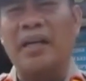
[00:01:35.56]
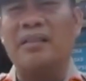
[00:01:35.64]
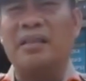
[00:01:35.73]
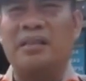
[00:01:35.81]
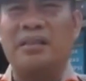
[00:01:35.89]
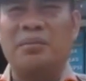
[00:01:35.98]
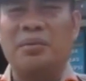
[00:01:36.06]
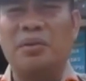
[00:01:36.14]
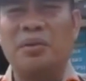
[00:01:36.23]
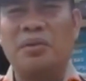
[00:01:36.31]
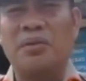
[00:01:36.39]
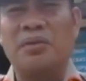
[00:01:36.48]
anak
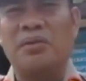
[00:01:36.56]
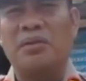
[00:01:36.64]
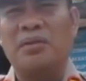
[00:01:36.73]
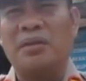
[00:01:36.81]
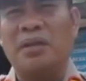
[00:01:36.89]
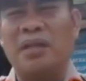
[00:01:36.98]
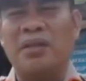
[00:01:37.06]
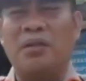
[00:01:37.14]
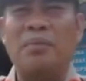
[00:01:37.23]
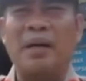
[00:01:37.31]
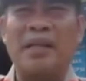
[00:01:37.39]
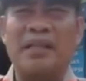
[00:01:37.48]
tersebut
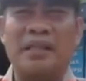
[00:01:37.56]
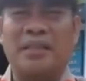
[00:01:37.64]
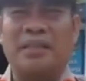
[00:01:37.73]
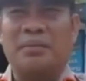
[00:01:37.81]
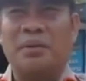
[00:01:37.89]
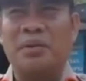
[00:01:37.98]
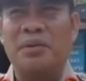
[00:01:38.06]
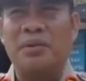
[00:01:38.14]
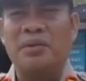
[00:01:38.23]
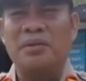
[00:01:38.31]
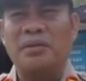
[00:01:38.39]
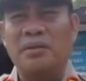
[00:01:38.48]
atau bayi tersebut
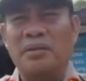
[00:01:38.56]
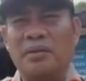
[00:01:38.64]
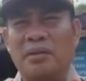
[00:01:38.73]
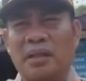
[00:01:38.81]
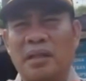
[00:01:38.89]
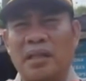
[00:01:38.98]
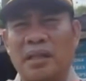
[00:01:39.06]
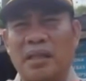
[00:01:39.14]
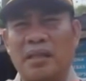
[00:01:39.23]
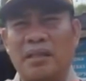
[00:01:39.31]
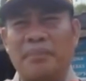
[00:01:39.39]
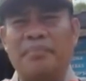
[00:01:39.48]

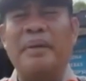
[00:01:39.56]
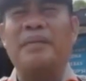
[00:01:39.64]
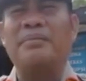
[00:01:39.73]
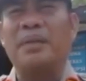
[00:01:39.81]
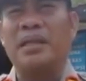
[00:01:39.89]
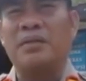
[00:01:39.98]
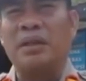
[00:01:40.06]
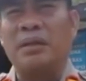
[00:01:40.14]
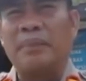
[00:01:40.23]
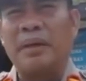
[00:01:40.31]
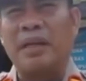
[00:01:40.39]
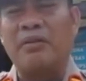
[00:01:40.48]
eh, sempat
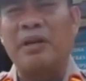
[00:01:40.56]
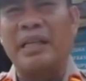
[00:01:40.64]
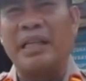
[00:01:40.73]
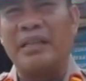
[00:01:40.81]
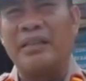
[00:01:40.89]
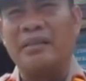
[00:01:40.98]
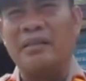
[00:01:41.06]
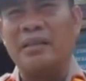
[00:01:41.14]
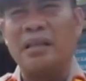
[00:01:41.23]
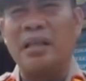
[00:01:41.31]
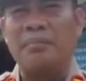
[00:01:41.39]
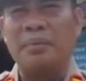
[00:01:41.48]
melakukan perlawanan,
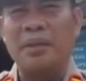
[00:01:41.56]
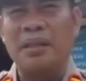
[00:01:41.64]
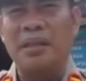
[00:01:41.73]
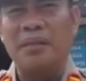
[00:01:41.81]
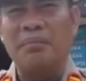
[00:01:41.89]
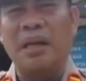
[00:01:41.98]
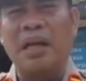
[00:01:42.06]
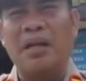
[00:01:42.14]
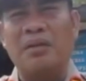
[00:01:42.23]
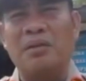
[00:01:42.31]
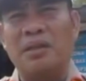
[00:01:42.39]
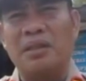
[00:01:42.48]
tetapi
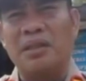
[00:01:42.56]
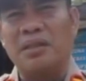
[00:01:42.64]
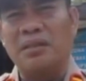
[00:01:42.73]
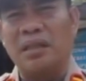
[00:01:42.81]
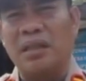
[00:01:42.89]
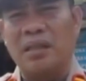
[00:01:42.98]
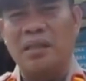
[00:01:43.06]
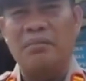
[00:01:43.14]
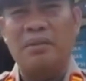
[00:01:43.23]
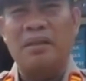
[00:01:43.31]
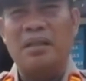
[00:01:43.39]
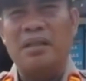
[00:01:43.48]
pelaku ini eh,
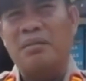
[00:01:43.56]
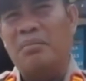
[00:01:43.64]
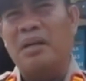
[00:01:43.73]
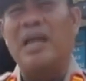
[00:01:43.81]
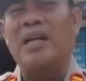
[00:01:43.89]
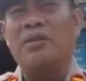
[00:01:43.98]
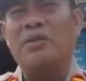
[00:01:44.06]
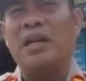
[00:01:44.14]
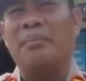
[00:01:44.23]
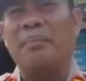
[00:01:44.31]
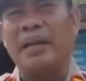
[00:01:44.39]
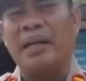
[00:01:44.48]

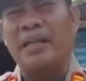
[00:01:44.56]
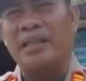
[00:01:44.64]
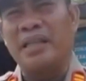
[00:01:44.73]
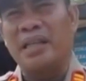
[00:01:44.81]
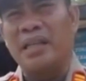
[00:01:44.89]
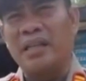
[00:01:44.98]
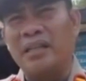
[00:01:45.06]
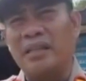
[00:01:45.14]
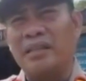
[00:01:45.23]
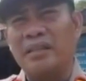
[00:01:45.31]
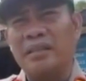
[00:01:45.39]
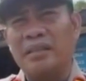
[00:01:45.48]
mengayunkan parangnya
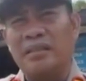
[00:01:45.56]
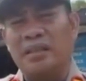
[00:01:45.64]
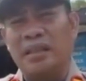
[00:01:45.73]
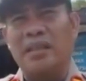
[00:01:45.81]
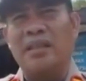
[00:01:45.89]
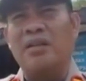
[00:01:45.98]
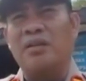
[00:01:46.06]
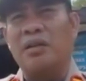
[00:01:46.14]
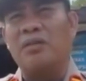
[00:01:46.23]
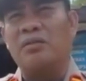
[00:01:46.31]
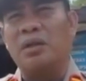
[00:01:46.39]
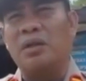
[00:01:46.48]
sehingga
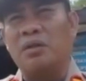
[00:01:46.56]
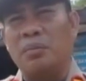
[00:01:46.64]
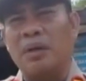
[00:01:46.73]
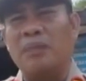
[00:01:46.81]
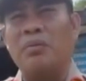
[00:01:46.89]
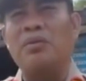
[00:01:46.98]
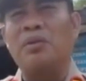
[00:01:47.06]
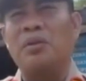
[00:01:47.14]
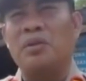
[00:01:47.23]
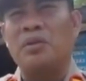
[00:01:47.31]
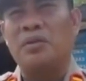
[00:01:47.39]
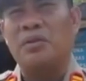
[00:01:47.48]
orang tua korban
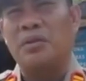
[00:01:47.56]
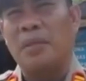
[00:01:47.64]
mundur.